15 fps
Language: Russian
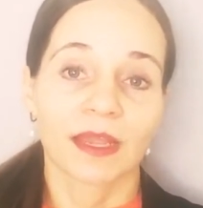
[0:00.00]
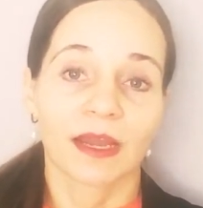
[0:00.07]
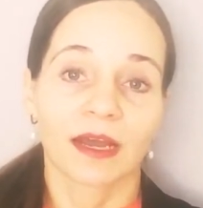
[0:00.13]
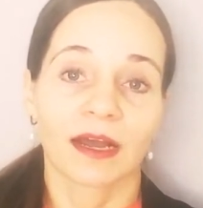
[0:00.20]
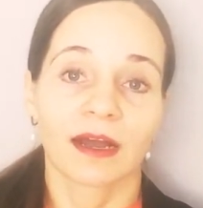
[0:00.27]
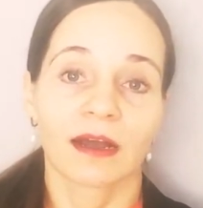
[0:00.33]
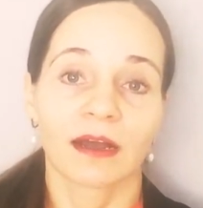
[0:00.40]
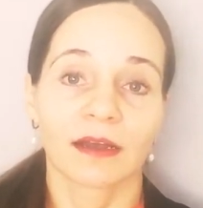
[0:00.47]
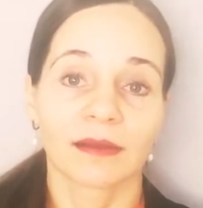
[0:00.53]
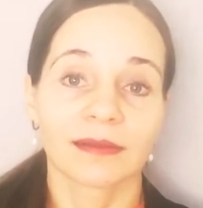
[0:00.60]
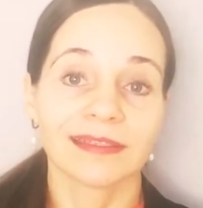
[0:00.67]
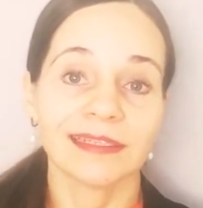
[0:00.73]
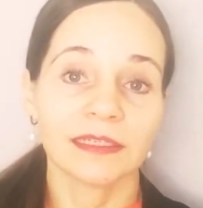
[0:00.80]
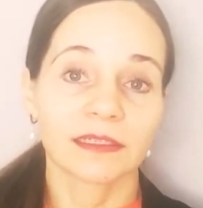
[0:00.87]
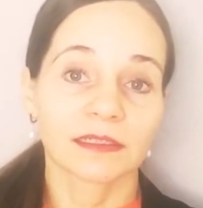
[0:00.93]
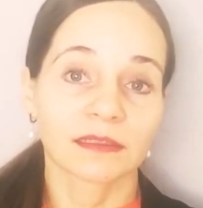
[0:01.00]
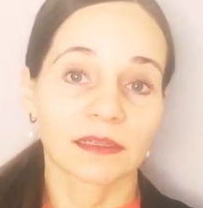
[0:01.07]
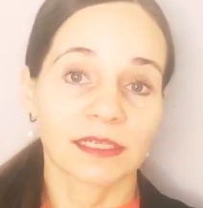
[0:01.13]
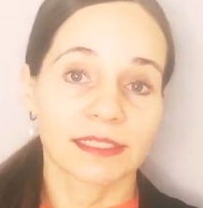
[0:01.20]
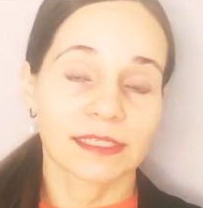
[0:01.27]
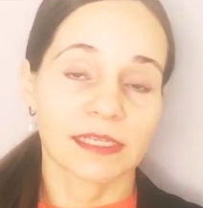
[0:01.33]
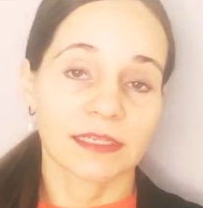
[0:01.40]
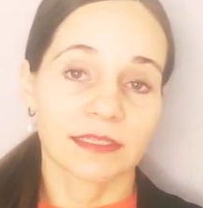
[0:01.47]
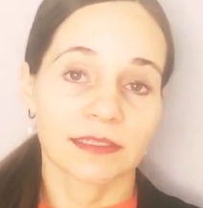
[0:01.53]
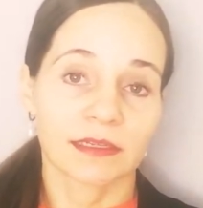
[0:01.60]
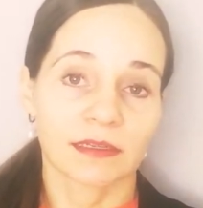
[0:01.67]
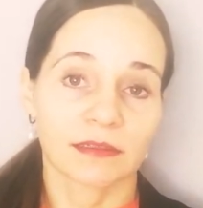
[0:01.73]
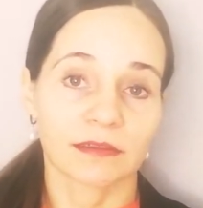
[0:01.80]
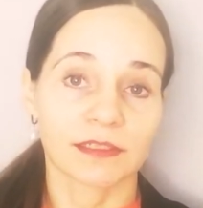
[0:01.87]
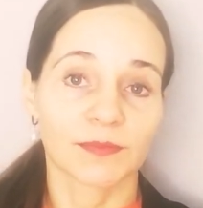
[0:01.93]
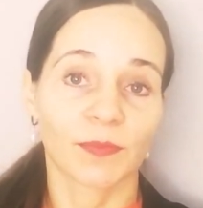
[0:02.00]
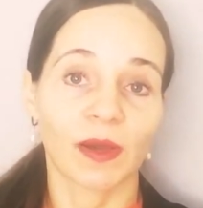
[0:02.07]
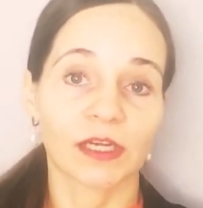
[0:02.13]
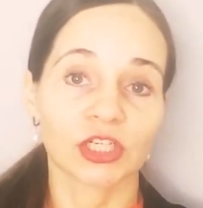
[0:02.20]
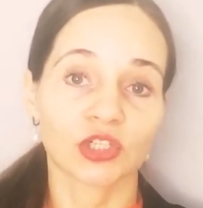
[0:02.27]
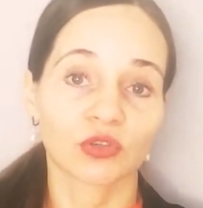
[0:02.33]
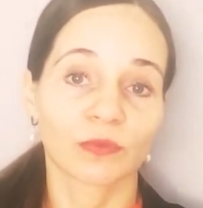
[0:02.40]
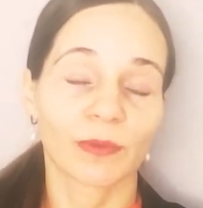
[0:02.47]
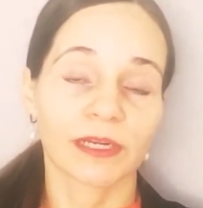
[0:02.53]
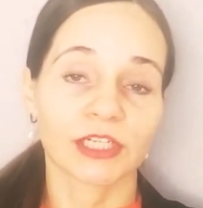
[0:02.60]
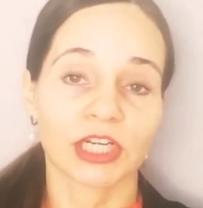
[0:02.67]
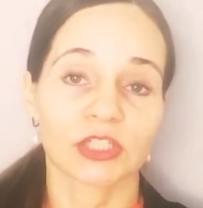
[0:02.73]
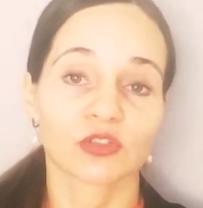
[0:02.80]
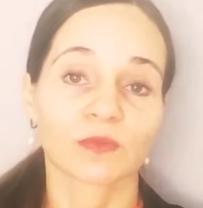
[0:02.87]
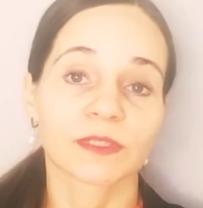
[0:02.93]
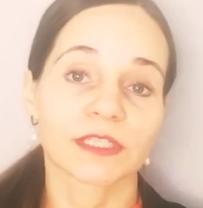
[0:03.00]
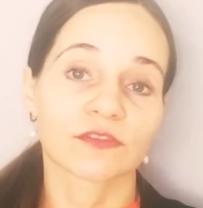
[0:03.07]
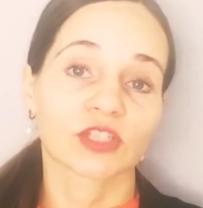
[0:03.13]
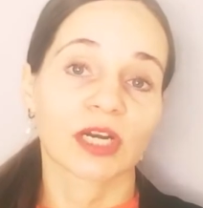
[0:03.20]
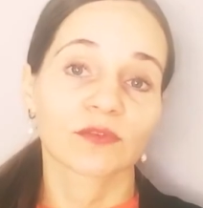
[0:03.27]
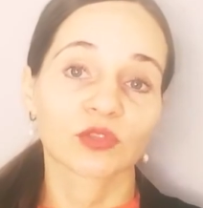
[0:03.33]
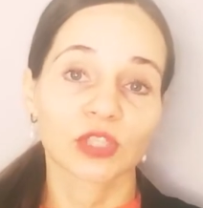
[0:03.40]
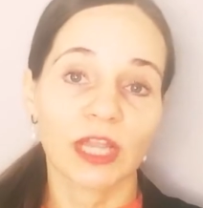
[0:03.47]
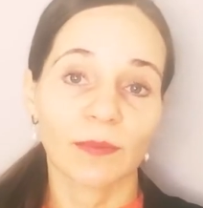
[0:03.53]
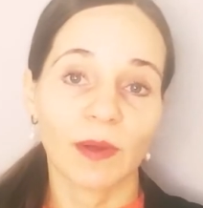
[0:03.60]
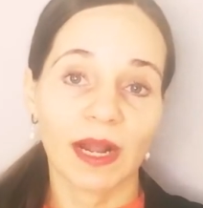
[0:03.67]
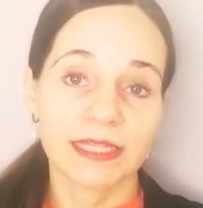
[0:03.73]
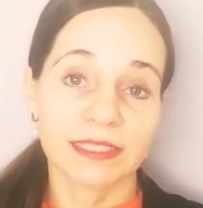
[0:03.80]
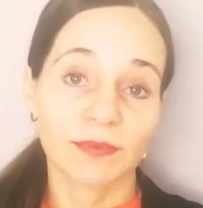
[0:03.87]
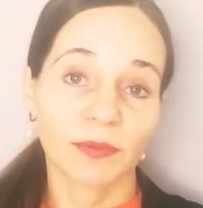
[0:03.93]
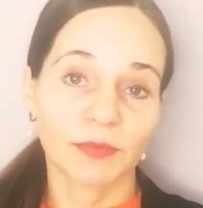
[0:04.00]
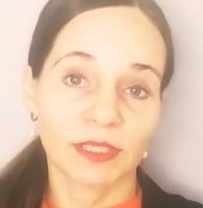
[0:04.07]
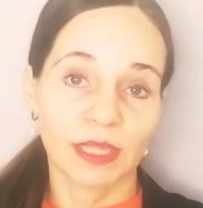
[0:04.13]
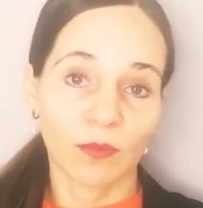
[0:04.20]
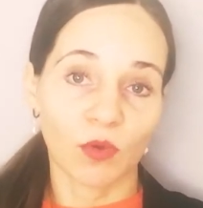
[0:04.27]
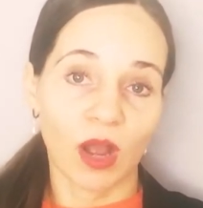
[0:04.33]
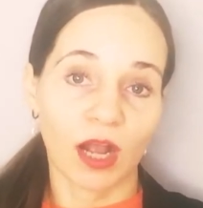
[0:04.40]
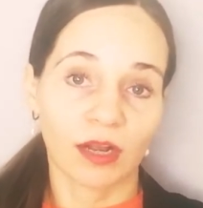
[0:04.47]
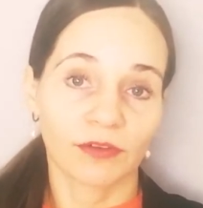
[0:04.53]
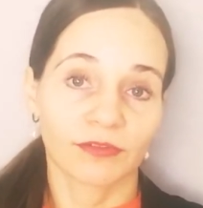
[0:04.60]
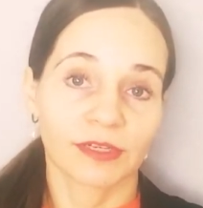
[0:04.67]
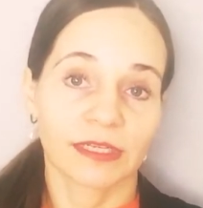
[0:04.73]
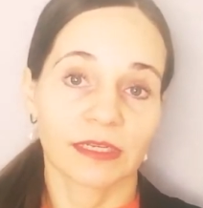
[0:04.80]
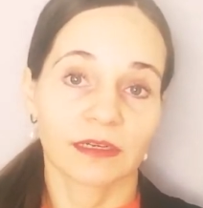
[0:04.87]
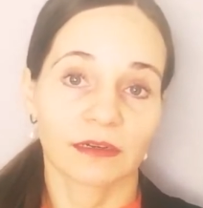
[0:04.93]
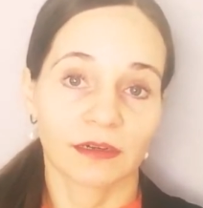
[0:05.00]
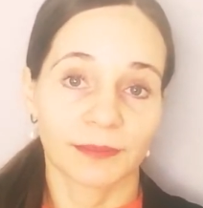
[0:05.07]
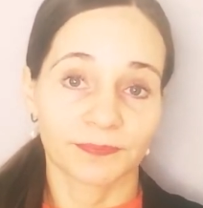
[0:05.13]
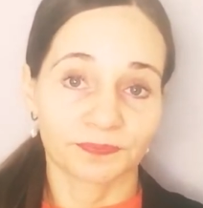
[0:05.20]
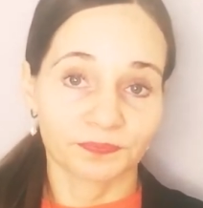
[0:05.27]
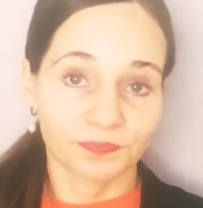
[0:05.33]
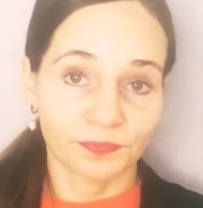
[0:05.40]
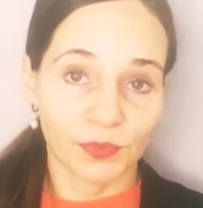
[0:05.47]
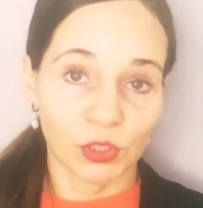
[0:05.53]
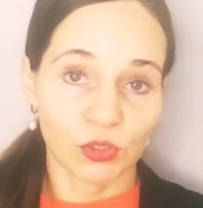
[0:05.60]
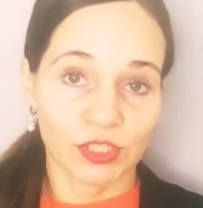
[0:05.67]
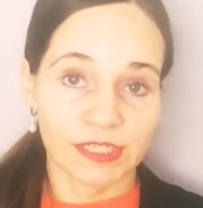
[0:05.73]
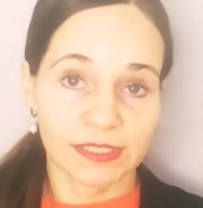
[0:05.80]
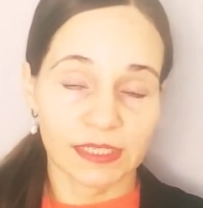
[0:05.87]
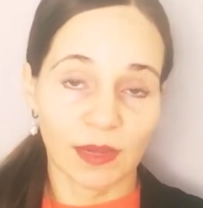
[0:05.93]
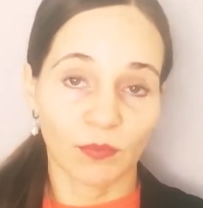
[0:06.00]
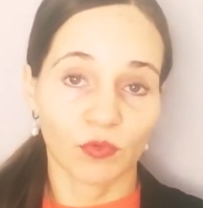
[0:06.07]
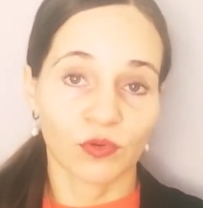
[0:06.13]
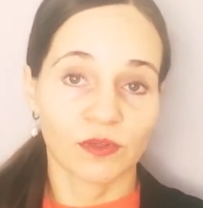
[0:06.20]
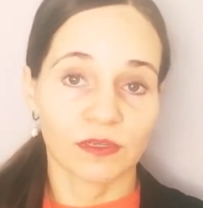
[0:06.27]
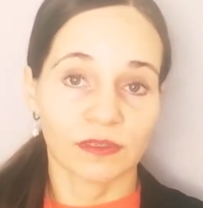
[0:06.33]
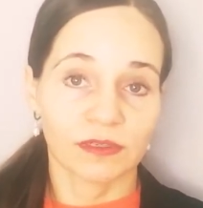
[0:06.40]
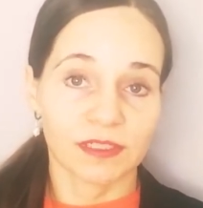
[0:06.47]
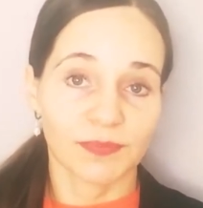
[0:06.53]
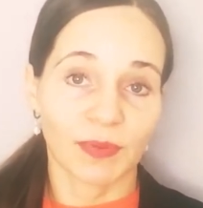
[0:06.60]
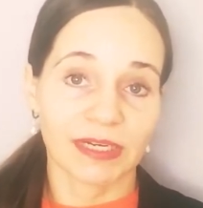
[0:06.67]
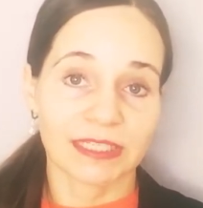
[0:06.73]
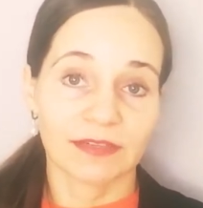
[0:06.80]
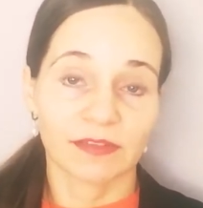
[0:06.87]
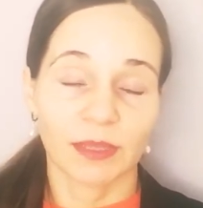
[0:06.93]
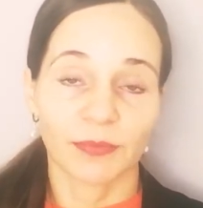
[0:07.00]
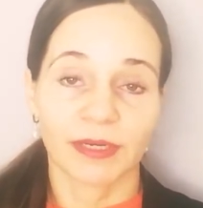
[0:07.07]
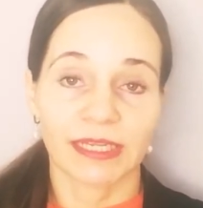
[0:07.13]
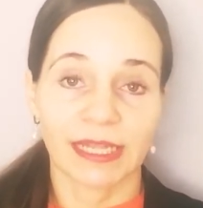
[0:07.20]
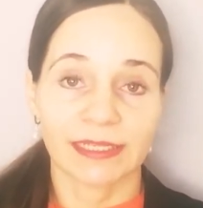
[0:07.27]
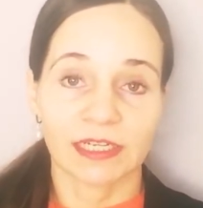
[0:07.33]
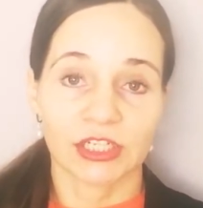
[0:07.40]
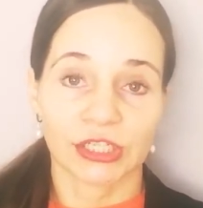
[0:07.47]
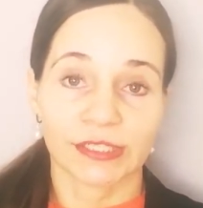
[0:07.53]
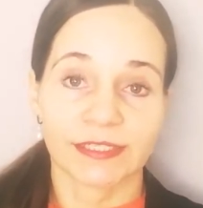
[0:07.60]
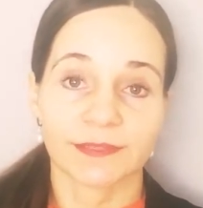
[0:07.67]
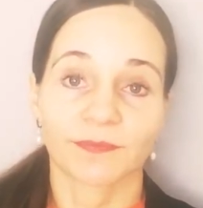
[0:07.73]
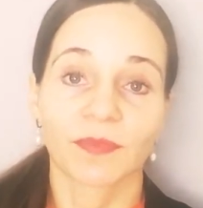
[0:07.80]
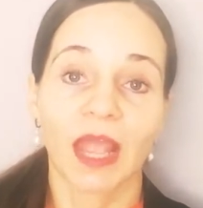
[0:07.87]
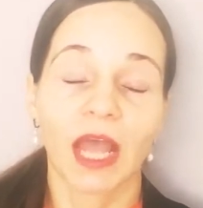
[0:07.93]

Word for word: А, и носить э, с большой, большая сумка здесь все равно необходима, потому как вы э, берете с собой э, спортивные принадлежности.